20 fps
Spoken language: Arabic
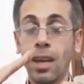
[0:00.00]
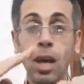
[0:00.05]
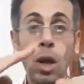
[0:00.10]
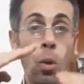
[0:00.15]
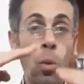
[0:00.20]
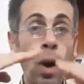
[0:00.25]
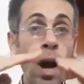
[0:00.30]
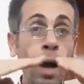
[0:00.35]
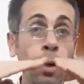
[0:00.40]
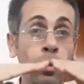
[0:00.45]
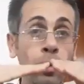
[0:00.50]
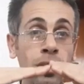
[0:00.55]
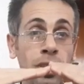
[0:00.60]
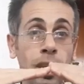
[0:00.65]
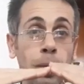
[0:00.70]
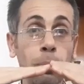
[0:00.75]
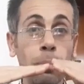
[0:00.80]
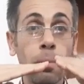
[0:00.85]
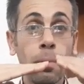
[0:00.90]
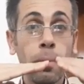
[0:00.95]
ال
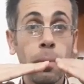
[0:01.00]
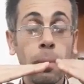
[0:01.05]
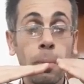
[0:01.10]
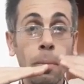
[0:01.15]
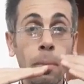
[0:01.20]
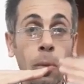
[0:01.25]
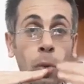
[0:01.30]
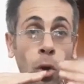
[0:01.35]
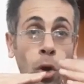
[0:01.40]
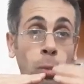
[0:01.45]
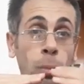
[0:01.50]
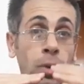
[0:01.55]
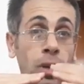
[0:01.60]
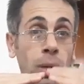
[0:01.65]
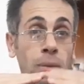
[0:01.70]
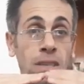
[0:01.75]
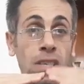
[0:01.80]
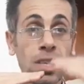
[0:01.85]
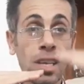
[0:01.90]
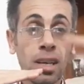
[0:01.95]
91 رغم أنه
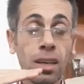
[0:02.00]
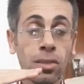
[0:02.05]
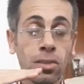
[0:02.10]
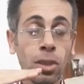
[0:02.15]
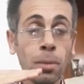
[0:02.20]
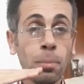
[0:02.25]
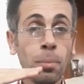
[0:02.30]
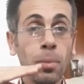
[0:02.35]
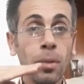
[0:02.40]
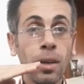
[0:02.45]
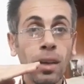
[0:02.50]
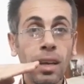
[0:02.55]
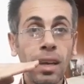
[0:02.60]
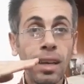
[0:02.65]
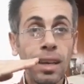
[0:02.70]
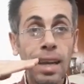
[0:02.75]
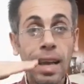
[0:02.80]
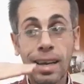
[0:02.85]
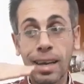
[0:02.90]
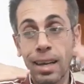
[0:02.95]
سجلك على الطب
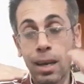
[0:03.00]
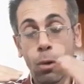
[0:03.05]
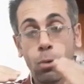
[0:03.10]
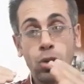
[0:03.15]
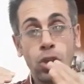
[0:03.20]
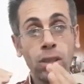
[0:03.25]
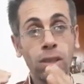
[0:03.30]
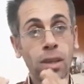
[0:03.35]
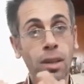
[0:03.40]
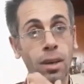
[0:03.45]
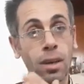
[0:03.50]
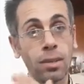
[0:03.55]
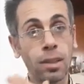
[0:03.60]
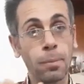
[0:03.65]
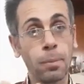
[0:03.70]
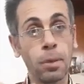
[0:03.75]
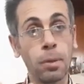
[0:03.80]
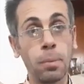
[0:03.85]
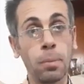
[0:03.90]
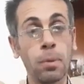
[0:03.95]
لكن لو جيت قارنت
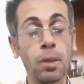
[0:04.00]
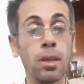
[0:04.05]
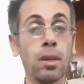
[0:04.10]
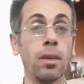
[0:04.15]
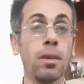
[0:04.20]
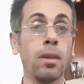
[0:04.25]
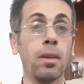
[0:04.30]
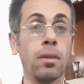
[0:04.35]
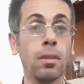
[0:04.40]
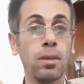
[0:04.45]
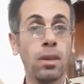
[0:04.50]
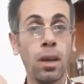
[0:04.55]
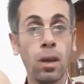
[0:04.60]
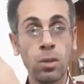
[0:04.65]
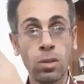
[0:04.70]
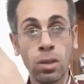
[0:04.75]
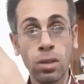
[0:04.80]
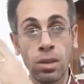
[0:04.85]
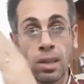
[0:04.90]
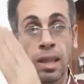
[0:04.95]

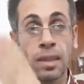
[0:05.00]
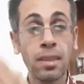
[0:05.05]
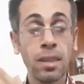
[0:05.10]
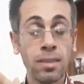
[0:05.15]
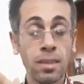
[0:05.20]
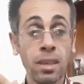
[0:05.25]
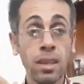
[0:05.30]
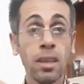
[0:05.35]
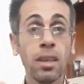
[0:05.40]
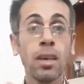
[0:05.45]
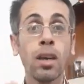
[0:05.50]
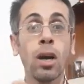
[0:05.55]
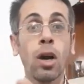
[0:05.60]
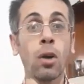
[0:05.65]
بتخصصات الهندسي